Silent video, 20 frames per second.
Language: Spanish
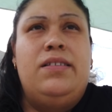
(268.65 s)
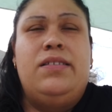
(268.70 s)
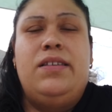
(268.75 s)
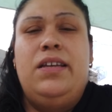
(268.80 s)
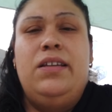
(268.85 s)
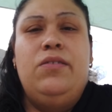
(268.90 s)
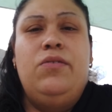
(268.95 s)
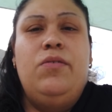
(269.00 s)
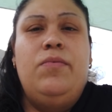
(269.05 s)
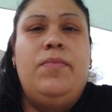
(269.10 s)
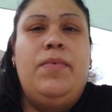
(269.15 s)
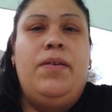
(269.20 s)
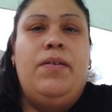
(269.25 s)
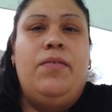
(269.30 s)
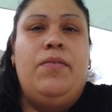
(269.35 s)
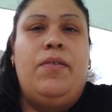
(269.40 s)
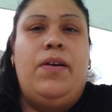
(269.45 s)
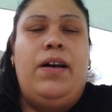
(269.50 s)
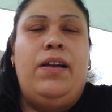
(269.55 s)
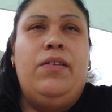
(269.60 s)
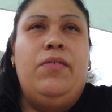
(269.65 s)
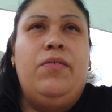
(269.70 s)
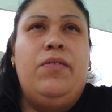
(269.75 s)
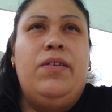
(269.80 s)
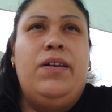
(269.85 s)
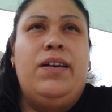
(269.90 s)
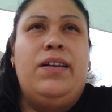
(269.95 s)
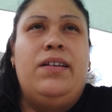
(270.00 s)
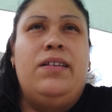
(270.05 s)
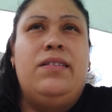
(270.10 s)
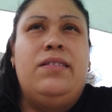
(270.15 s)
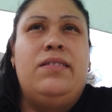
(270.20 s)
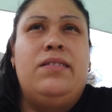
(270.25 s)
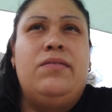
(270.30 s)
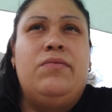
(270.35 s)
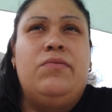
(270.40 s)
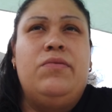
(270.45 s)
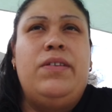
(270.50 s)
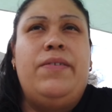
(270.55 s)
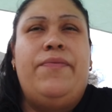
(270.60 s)
síntoma o algo que es
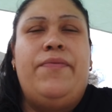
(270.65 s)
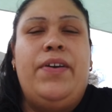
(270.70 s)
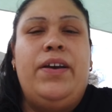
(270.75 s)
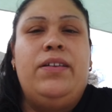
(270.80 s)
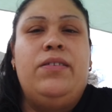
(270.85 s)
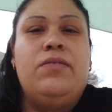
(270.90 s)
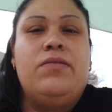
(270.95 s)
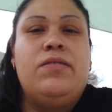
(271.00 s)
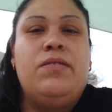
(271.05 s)
un efecto